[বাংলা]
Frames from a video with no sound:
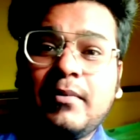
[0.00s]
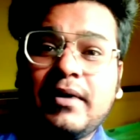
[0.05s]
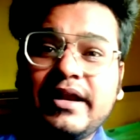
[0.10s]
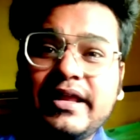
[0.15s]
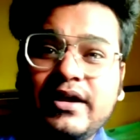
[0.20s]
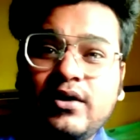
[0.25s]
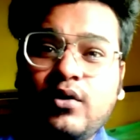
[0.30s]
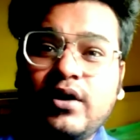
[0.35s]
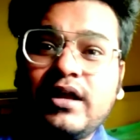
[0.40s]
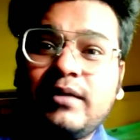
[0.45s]

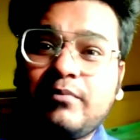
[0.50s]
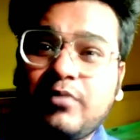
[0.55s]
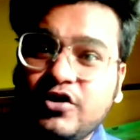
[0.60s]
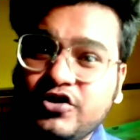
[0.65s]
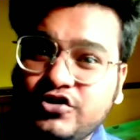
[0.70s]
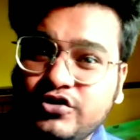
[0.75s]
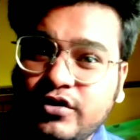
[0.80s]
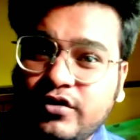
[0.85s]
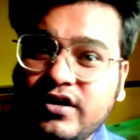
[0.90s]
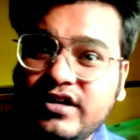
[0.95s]
মানে অনেক
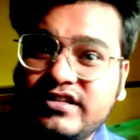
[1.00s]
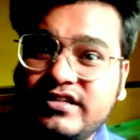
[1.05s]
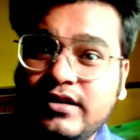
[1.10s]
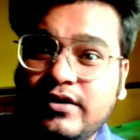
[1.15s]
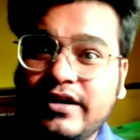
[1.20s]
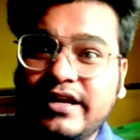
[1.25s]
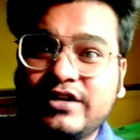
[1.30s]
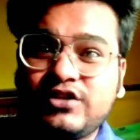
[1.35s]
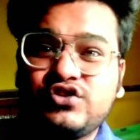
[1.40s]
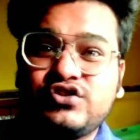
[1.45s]
প্রশ্ন করেছিল
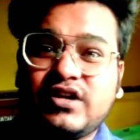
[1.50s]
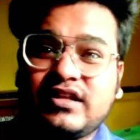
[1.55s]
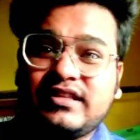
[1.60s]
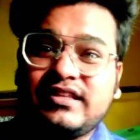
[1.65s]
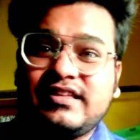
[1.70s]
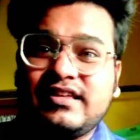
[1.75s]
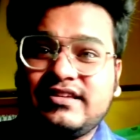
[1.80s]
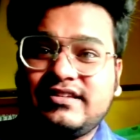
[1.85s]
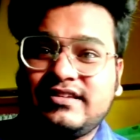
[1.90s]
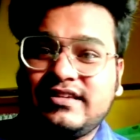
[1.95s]
অনেক কিছু
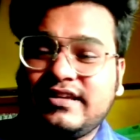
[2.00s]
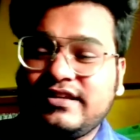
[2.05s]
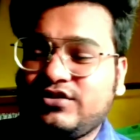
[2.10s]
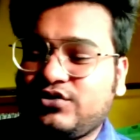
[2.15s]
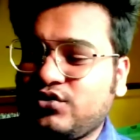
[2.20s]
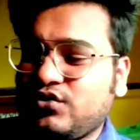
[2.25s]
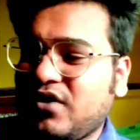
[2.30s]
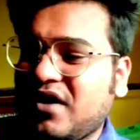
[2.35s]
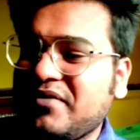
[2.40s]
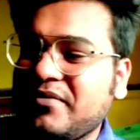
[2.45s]
জানতে চেয়েছিলে
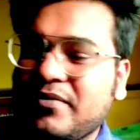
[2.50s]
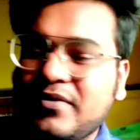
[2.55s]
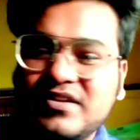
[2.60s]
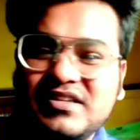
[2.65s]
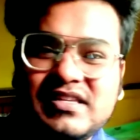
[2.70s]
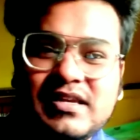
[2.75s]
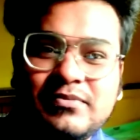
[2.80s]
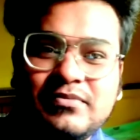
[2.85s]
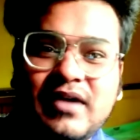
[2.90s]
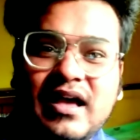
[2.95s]
তো আমি
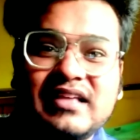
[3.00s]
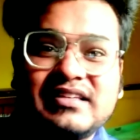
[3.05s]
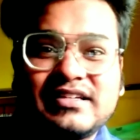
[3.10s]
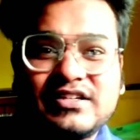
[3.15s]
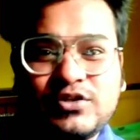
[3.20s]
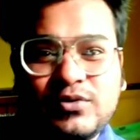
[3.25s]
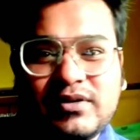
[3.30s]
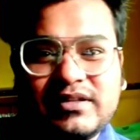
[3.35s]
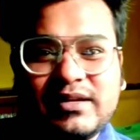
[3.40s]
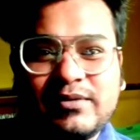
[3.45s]
ভেবেছিলাম
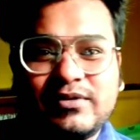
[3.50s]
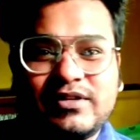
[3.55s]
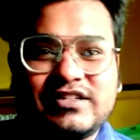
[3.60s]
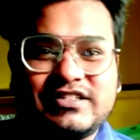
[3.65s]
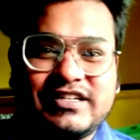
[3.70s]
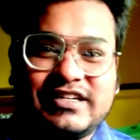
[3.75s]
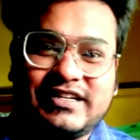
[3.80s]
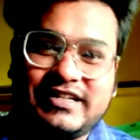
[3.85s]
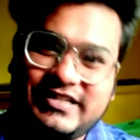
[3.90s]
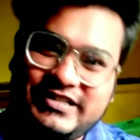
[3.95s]
আজকে তোমাদের
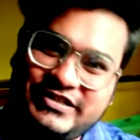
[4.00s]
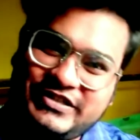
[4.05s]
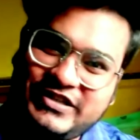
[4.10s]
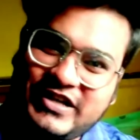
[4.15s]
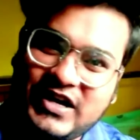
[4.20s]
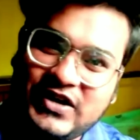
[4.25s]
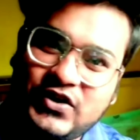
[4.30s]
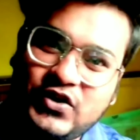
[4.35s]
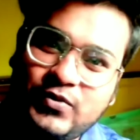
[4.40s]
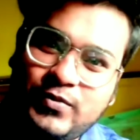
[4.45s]
মধ্যে সেটাকে
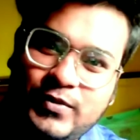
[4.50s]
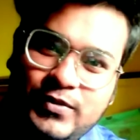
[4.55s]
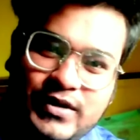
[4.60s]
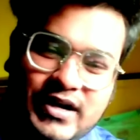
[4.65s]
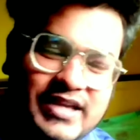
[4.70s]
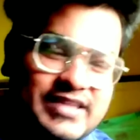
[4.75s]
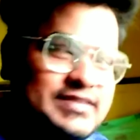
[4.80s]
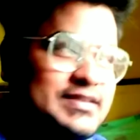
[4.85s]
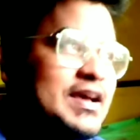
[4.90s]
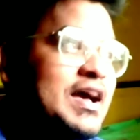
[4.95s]
শেয়ার করবো
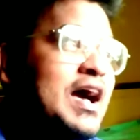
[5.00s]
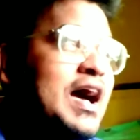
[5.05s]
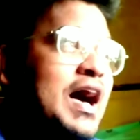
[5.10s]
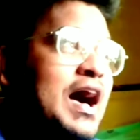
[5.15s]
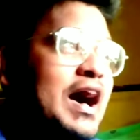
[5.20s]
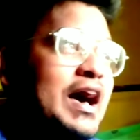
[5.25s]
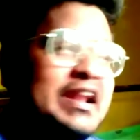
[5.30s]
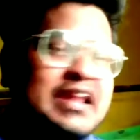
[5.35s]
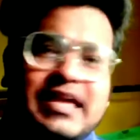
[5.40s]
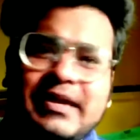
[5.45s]
গাইজ
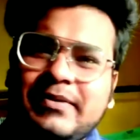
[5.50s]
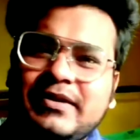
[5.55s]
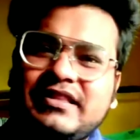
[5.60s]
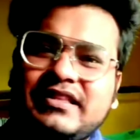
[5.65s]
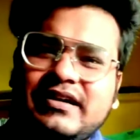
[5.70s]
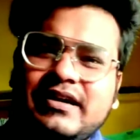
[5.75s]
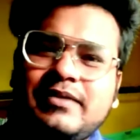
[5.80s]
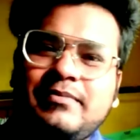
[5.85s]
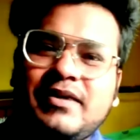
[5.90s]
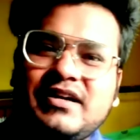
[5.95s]
আর এবার
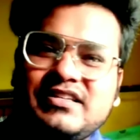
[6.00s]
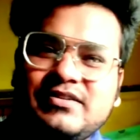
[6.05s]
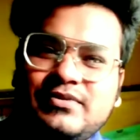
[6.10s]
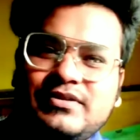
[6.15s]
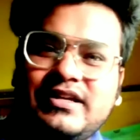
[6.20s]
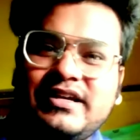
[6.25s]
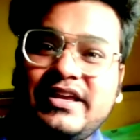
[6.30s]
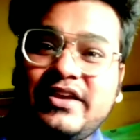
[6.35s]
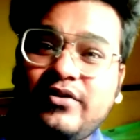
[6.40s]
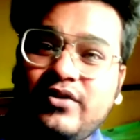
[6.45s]
থেকে আমি মাঝে
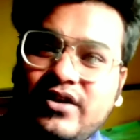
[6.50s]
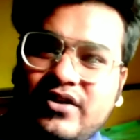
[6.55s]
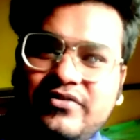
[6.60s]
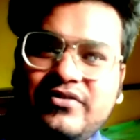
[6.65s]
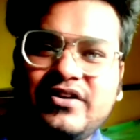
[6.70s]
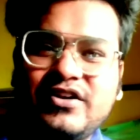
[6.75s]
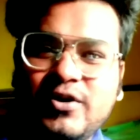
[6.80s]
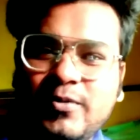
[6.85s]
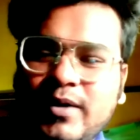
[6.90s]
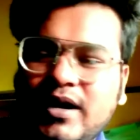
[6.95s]
মধ্যে কিউএনএ
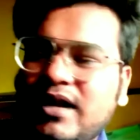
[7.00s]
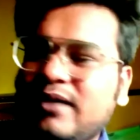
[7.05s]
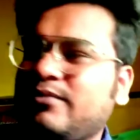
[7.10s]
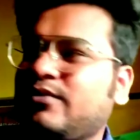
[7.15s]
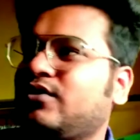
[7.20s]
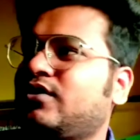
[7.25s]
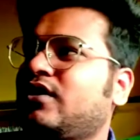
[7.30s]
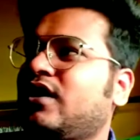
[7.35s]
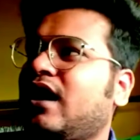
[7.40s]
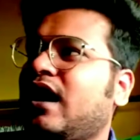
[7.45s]
ভিডিও
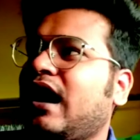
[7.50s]
বানাবো